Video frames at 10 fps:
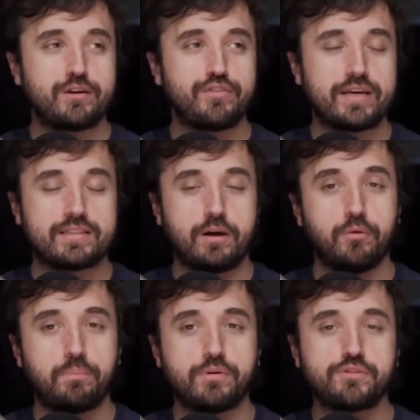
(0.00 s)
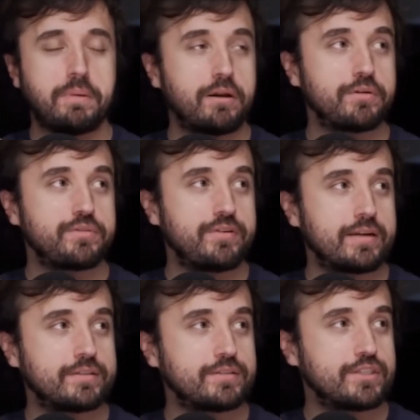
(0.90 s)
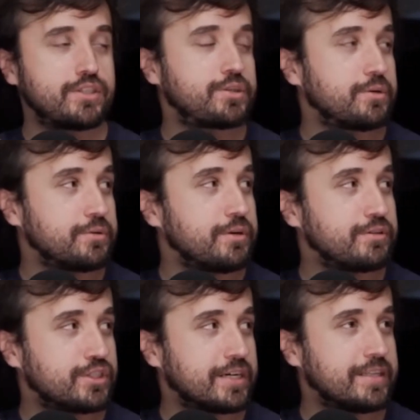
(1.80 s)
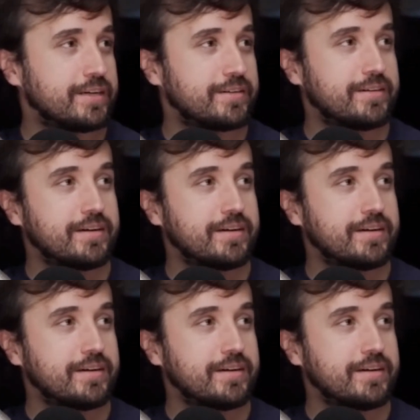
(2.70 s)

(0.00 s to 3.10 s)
eu vi até o Post Malone falando de show no Rio de Janeiro.